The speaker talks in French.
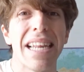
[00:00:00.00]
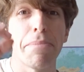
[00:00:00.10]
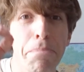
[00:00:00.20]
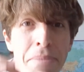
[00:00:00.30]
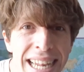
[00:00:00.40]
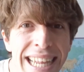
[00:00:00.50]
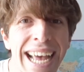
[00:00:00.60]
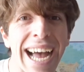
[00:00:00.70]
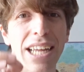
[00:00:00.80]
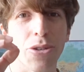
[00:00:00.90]
000
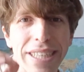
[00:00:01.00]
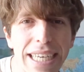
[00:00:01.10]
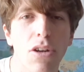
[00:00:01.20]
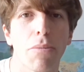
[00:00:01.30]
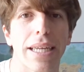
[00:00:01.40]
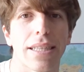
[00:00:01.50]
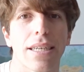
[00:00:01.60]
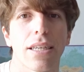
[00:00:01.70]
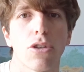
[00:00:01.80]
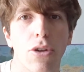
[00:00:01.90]
milliards de
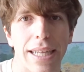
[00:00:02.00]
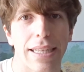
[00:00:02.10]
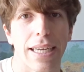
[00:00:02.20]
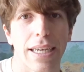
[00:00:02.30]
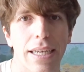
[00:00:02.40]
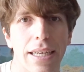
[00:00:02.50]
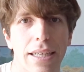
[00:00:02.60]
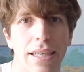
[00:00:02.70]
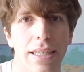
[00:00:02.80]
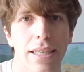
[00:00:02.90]
kilomètres de la Terre.
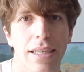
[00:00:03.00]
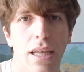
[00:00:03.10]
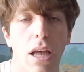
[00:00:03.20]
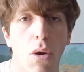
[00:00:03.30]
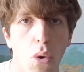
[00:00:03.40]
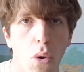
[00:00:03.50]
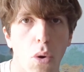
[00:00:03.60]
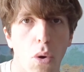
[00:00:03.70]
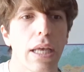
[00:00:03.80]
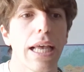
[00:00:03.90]

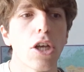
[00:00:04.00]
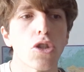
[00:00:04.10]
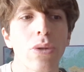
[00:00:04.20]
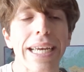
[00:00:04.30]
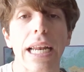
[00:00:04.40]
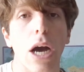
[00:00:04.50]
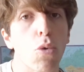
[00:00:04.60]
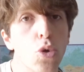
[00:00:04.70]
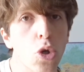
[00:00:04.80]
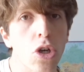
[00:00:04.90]
Son éclat
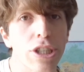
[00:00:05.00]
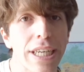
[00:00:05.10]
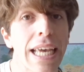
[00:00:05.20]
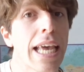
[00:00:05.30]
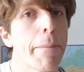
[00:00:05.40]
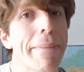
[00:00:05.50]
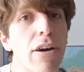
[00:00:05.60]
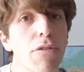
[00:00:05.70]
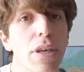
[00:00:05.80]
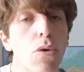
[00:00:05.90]
rouge-orangé met
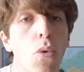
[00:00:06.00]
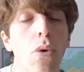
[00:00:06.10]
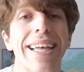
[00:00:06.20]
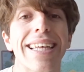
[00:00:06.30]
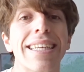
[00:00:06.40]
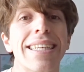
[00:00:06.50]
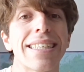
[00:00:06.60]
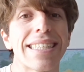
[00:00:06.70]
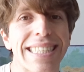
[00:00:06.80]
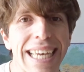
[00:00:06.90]
environ
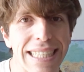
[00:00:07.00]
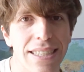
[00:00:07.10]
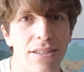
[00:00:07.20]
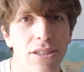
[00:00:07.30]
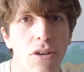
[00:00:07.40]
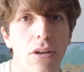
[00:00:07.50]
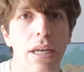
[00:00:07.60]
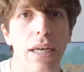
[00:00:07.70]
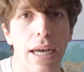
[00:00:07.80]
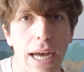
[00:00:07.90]
500 ans
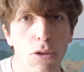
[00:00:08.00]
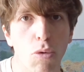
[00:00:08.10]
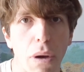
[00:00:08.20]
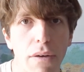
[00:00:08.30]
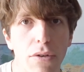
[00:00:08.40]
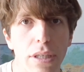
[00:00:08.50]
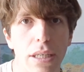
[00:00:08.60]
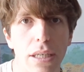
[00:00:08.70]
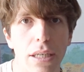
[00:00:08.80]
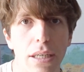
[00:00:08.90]
à nous
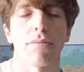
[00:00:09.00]
parvenir.